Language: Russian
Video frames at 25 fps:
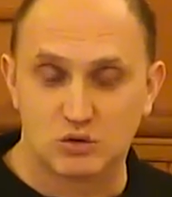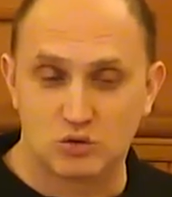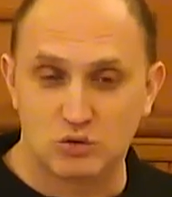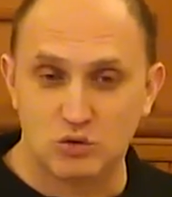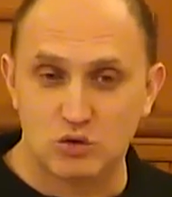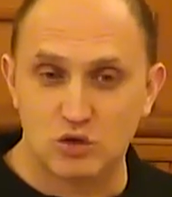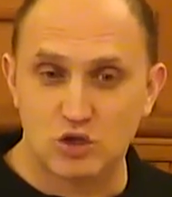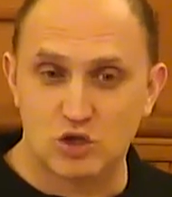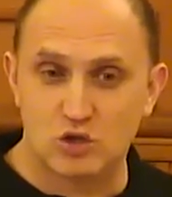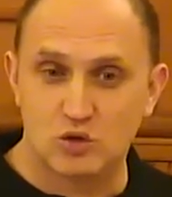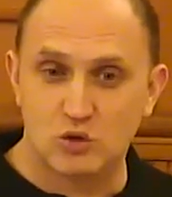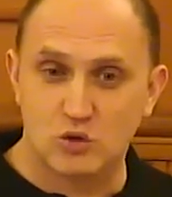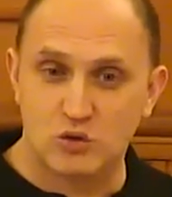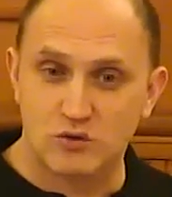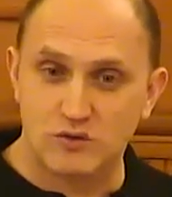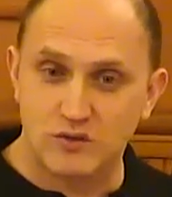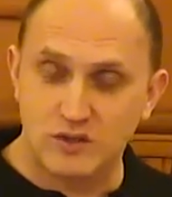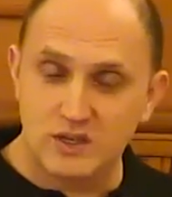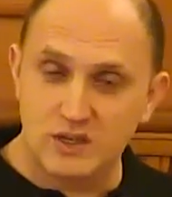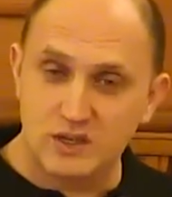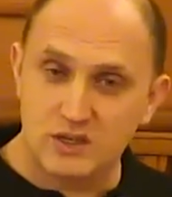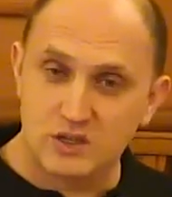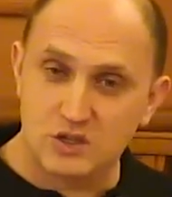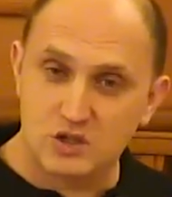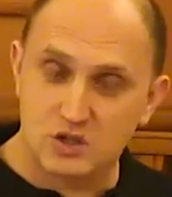Он
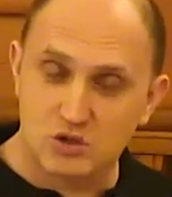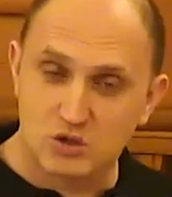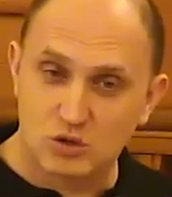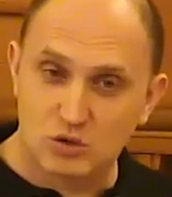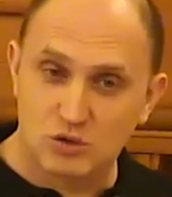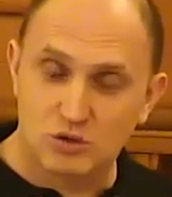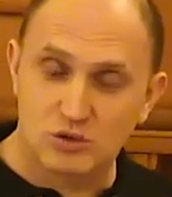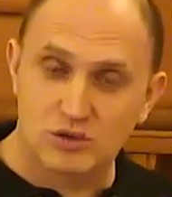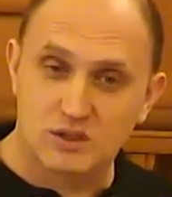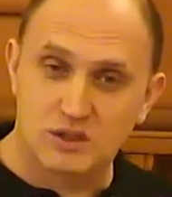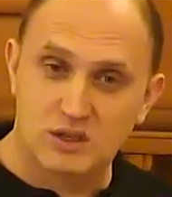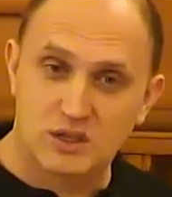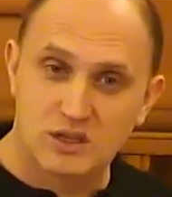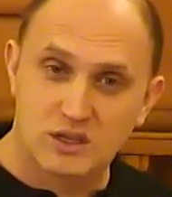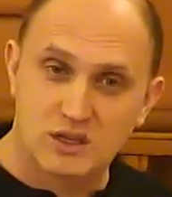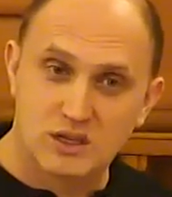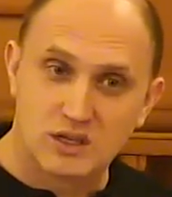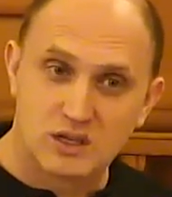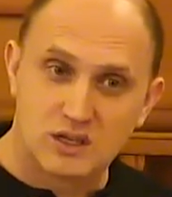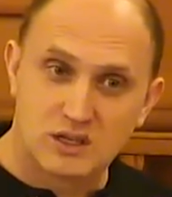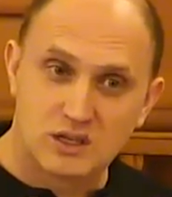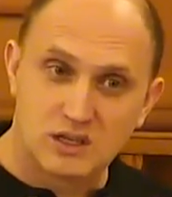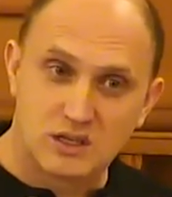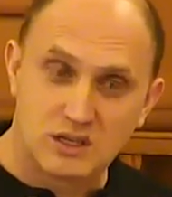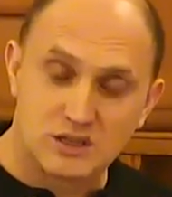точно уверен, что он
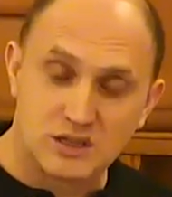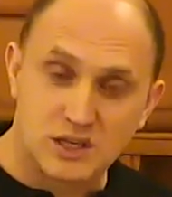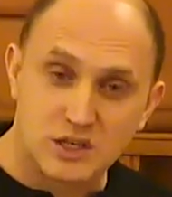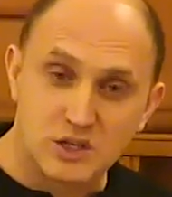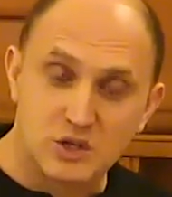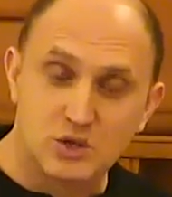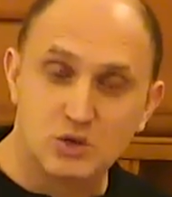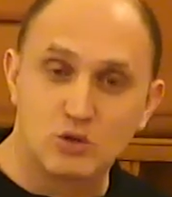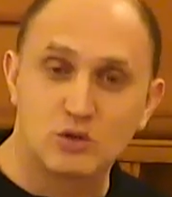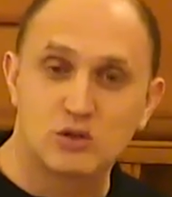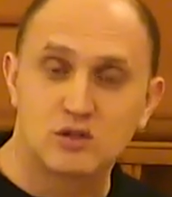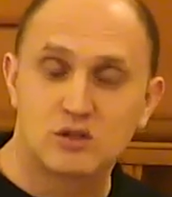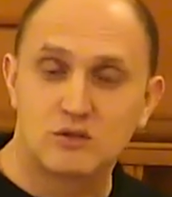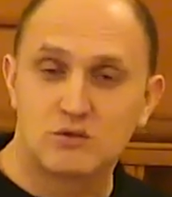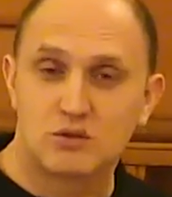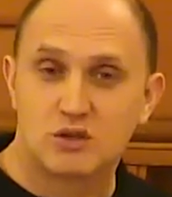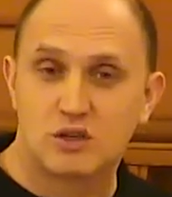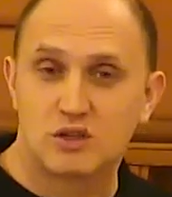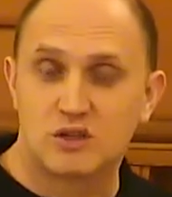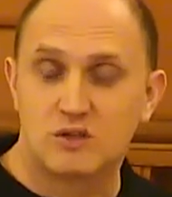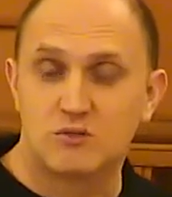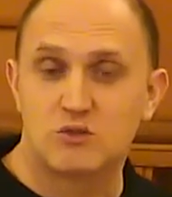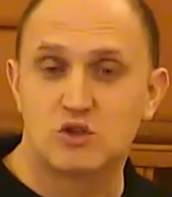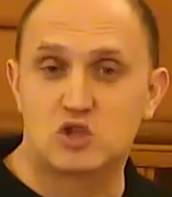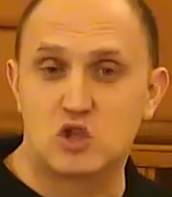найдет
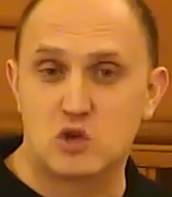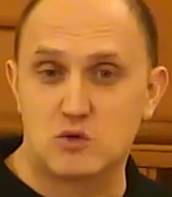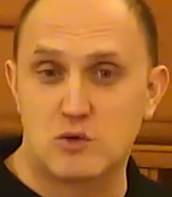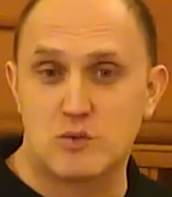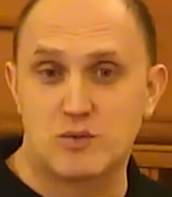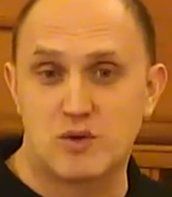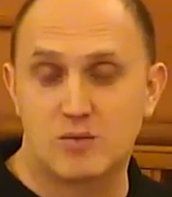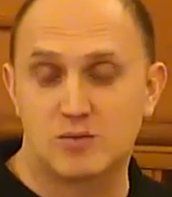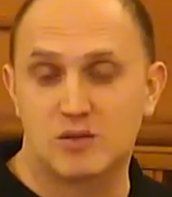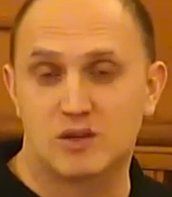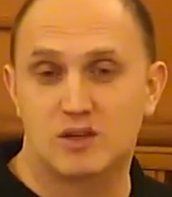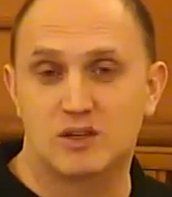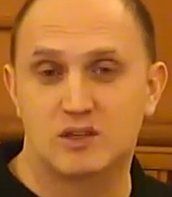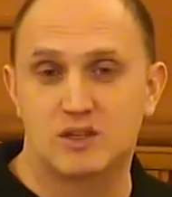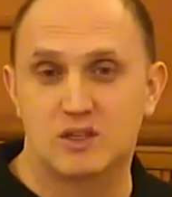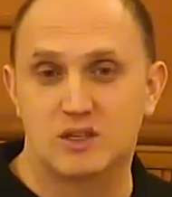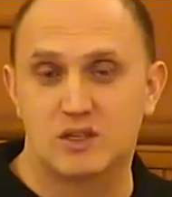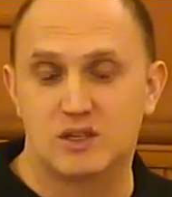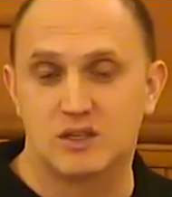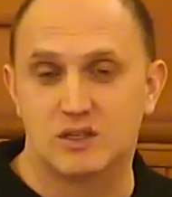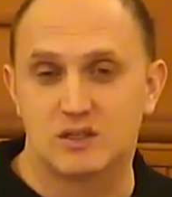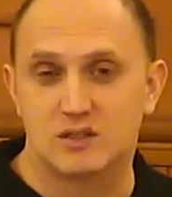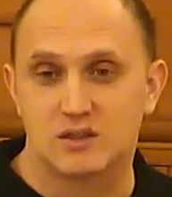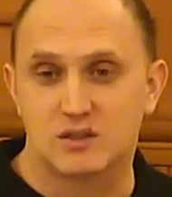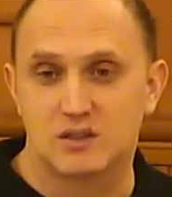его для того, чтобы
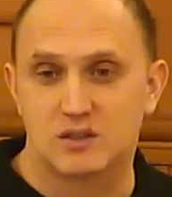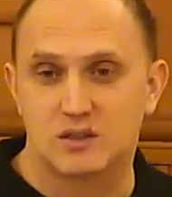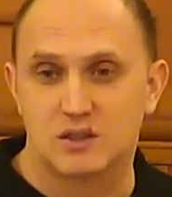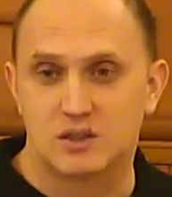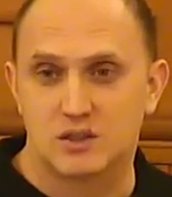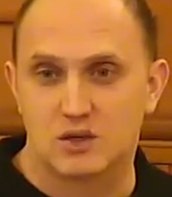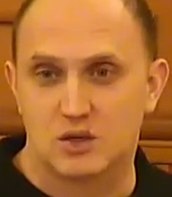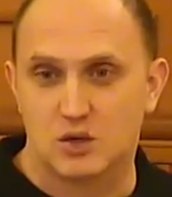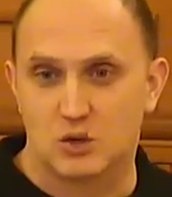поблагодарить.